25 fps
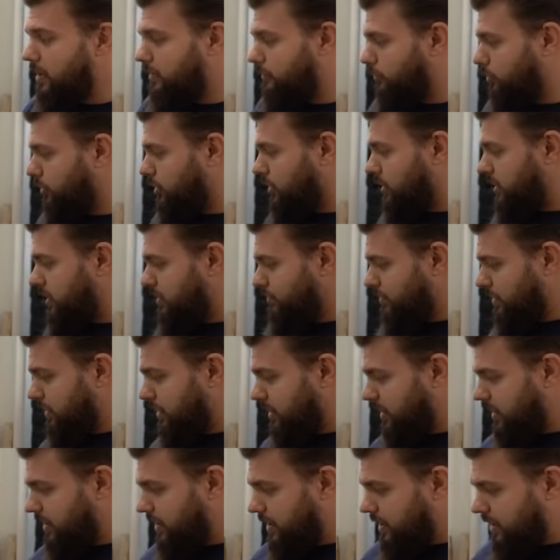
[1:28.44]
Вот
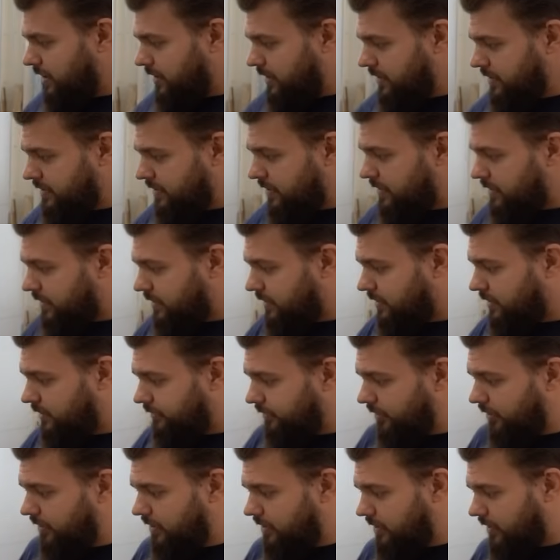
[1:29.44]
именно из этих
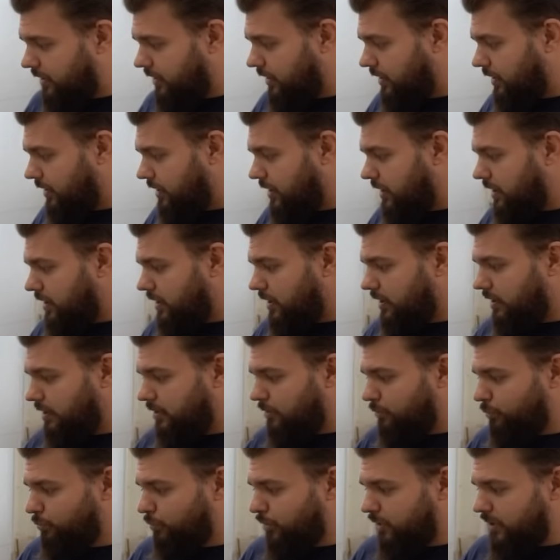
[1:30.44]
двигателей
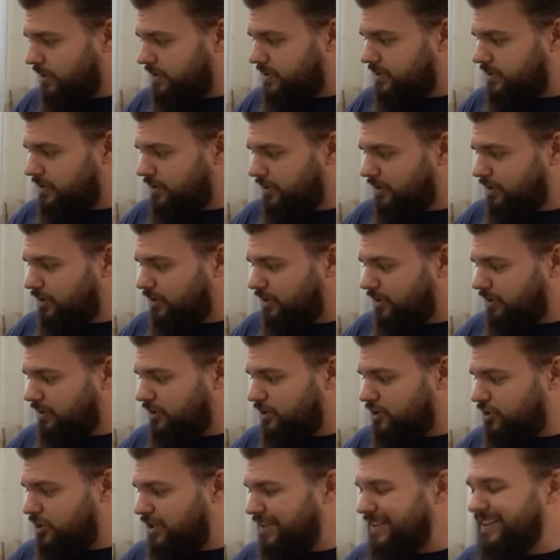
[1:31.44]
у нас
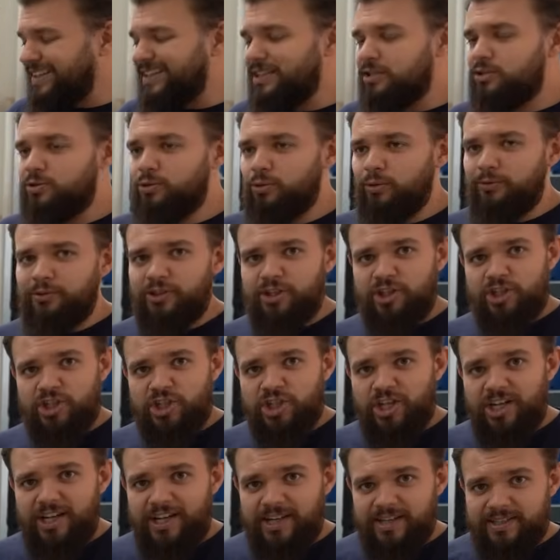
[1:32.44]
точнее на основе
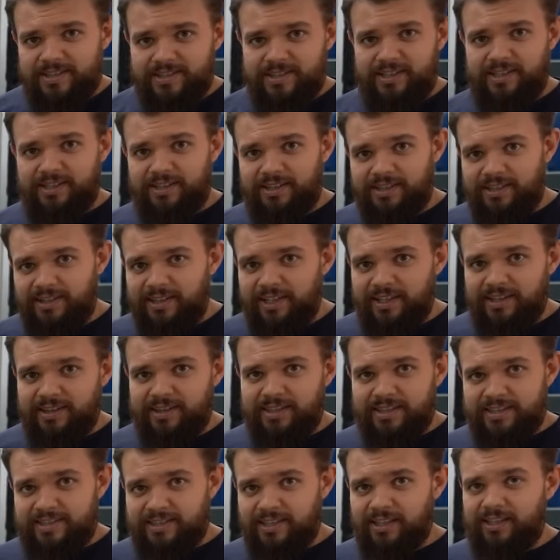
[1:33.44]
железа
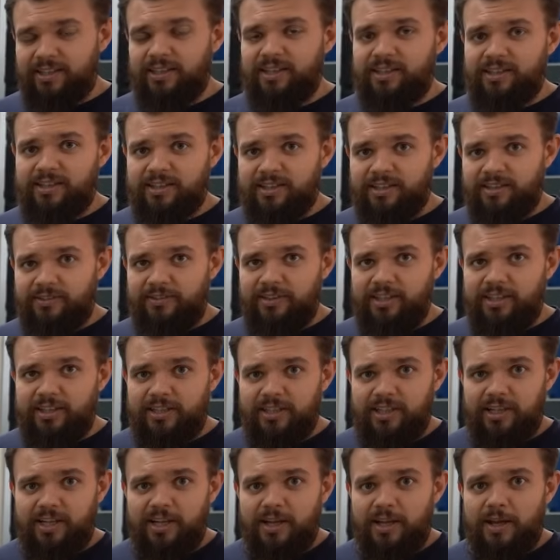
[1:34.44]
данных стандартных
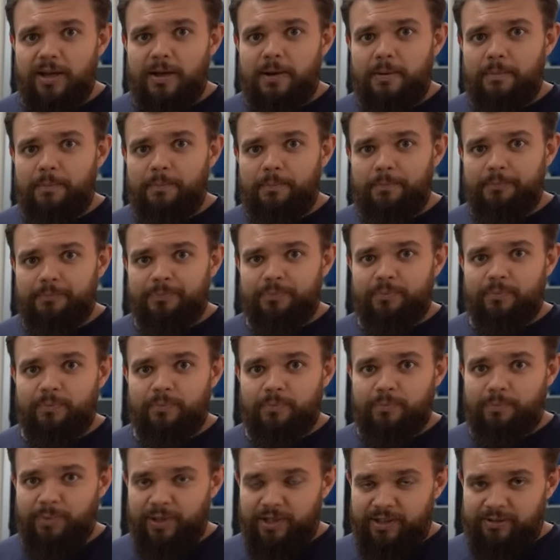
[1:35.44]
двигателей
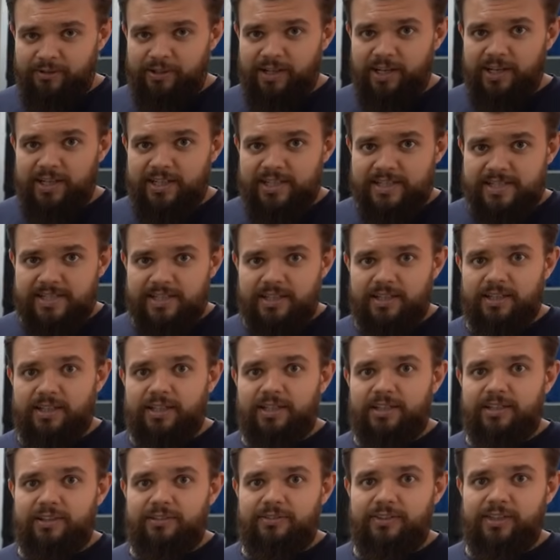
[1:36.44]
появляется
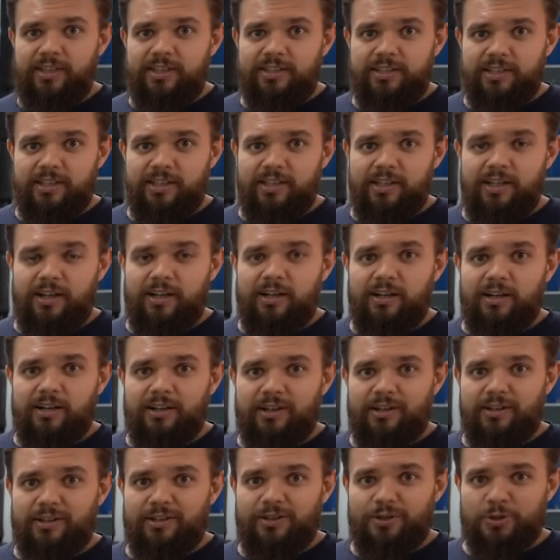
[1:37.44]
двигатель
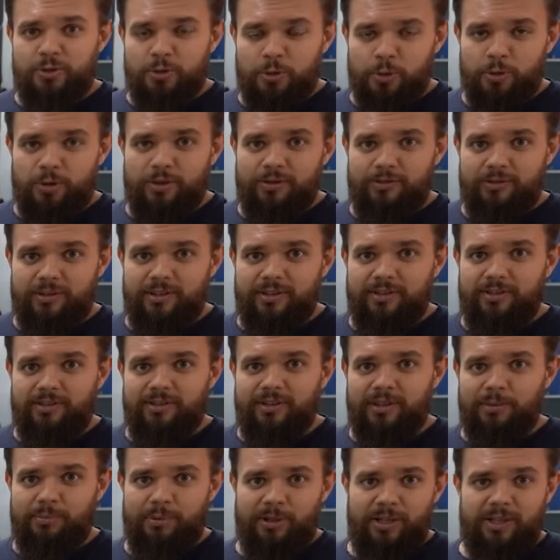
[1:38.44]
э, сотого
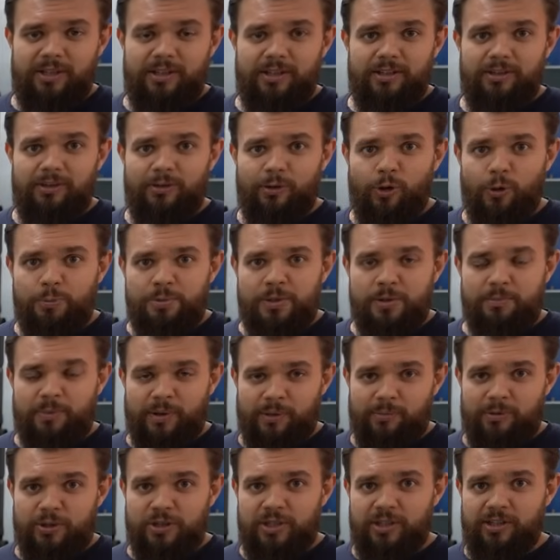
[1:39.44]
габарита
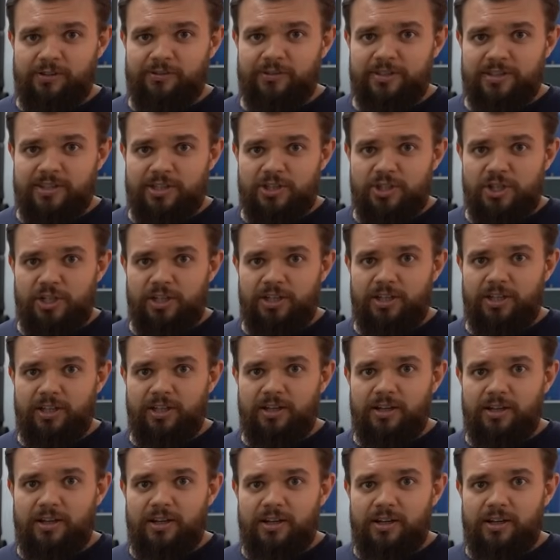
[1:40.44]
общепромышленного
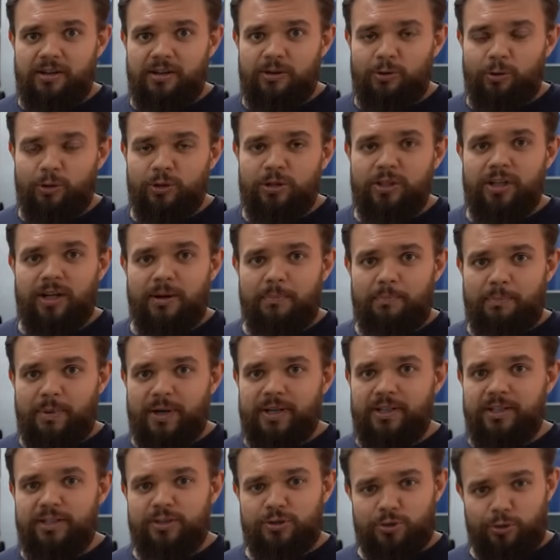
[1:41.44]
назначения от
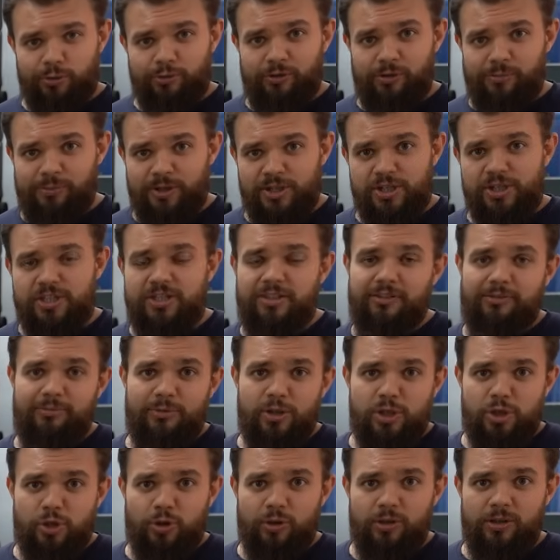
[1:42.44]
компании СОВАЛМАШ с
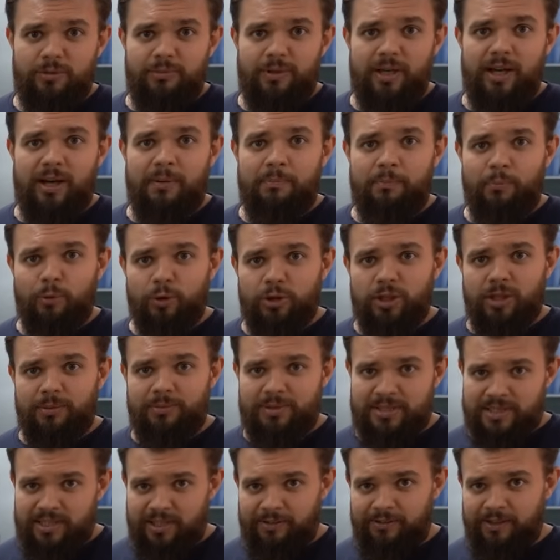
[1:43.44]
совмещенными
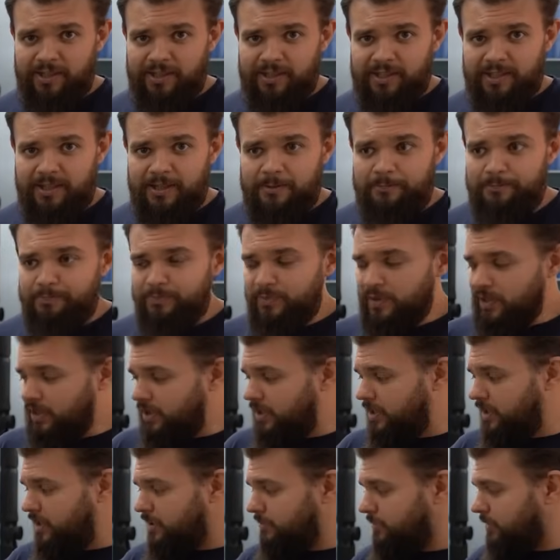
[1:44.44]
обмотками «Славянка».
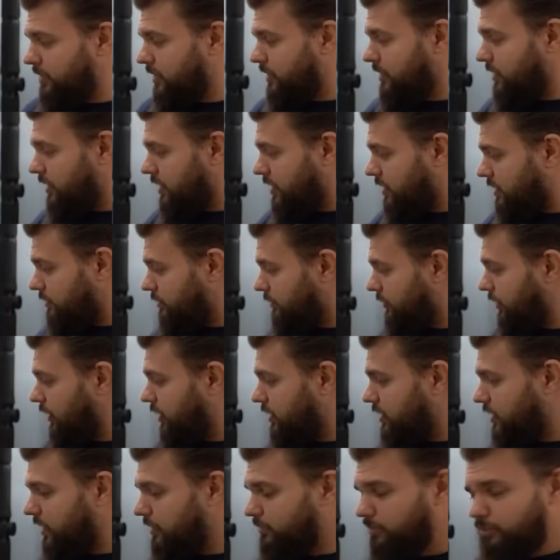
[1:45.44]
И именно на этом
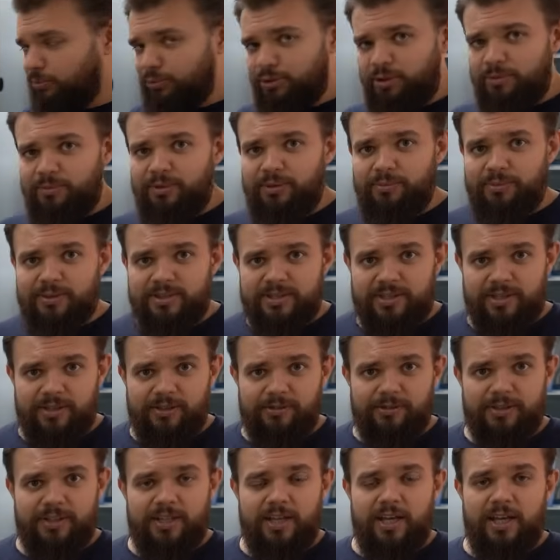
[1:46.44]
двигателе мы будем
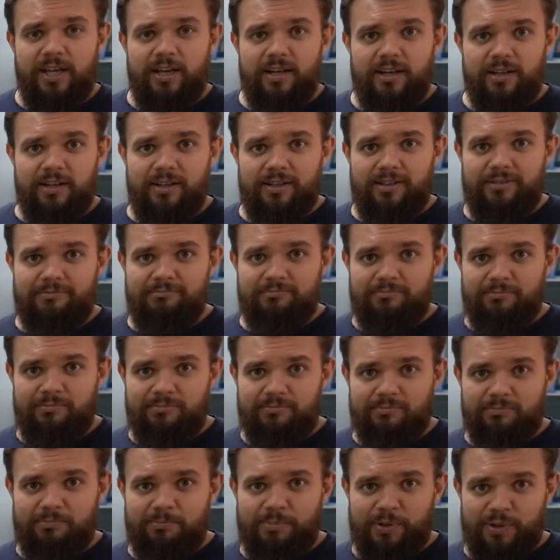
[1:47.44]
демонстрировать э,
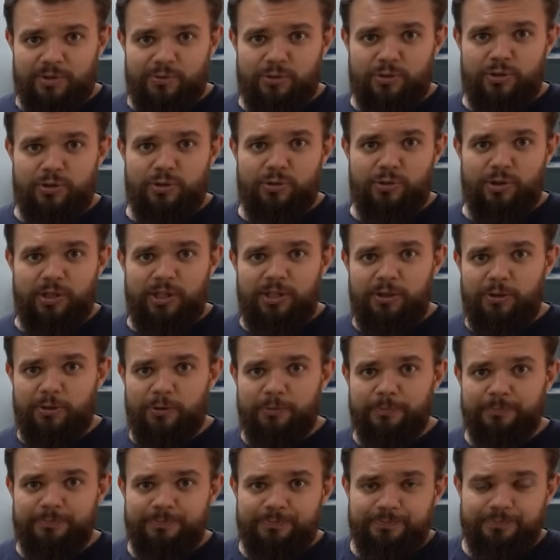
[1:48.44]
производственную
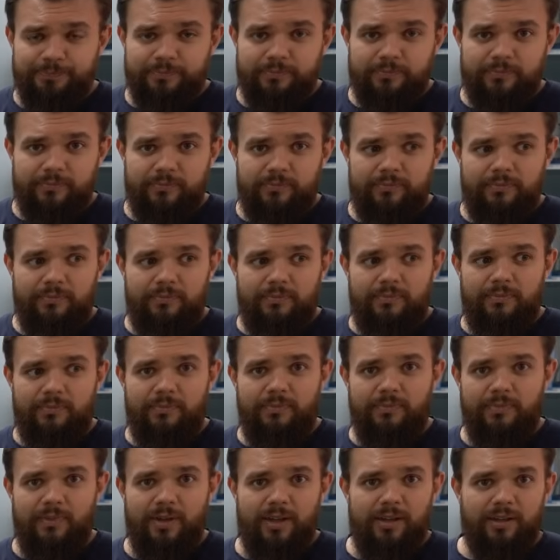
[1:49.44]
линию,
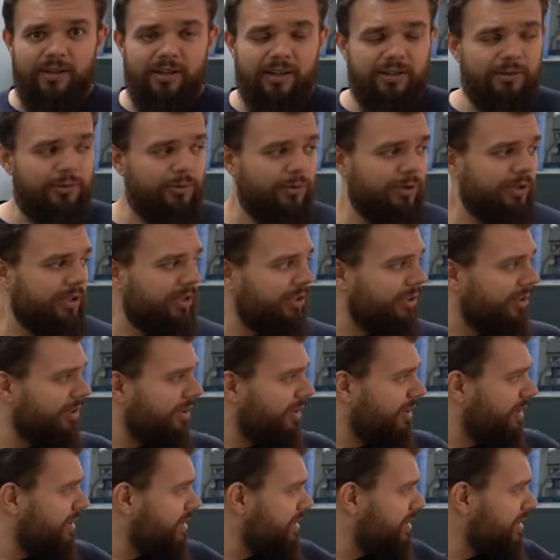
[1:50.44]
которая
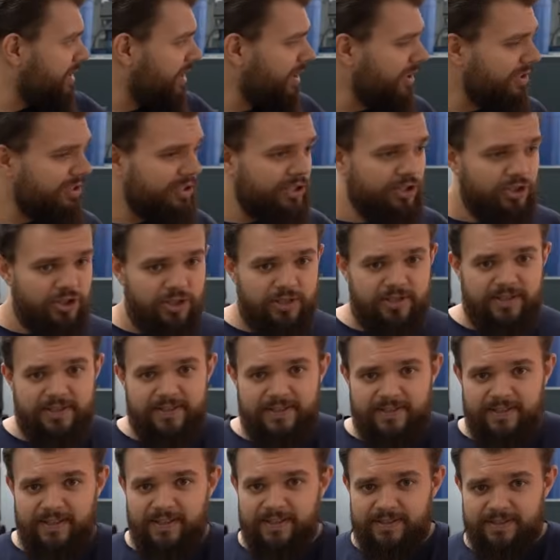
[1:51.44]
стоит сейчас
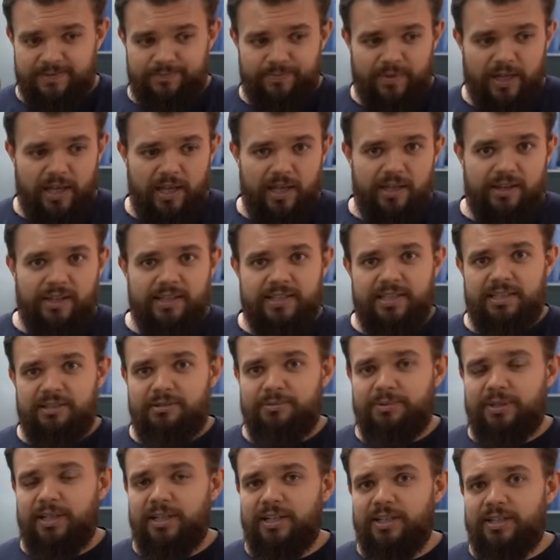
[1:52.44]
здесь. На
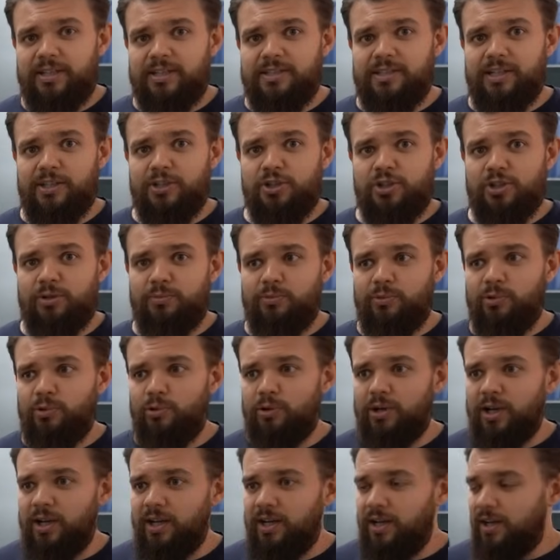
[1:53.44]
самом деле достаточно
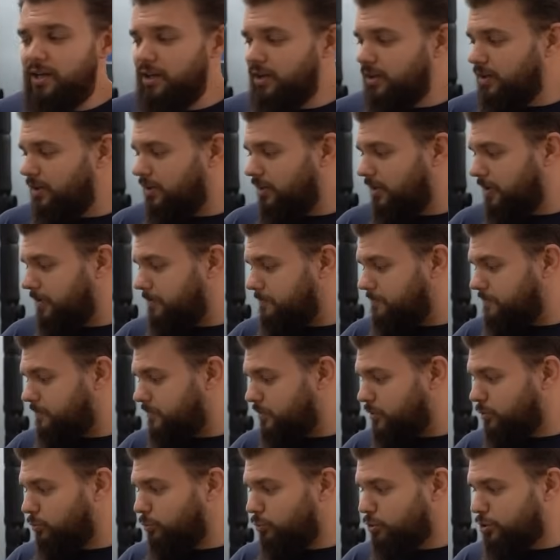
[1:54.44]
много э,
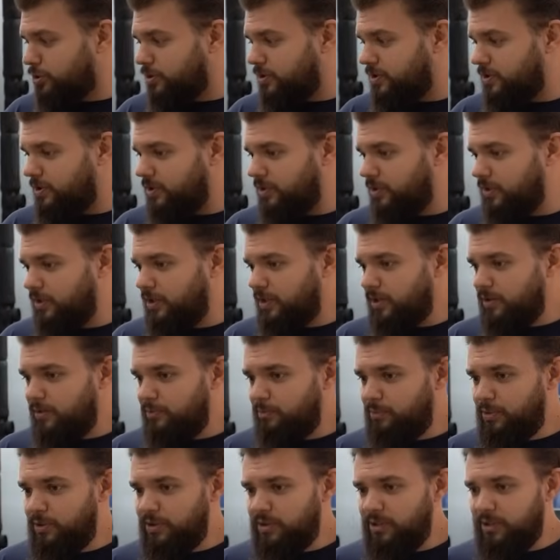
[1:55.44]
сложностей
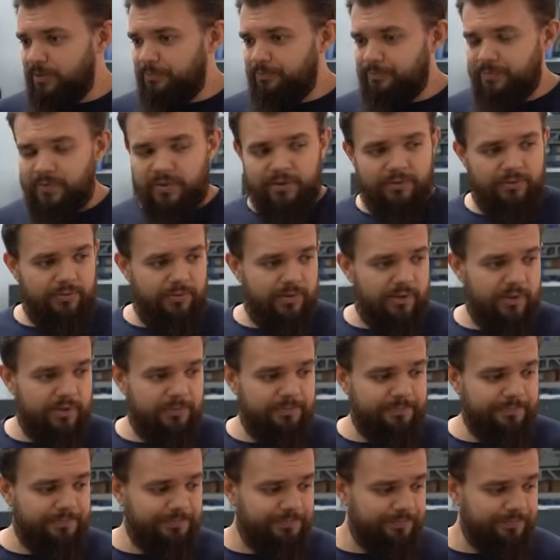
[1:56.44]
было в,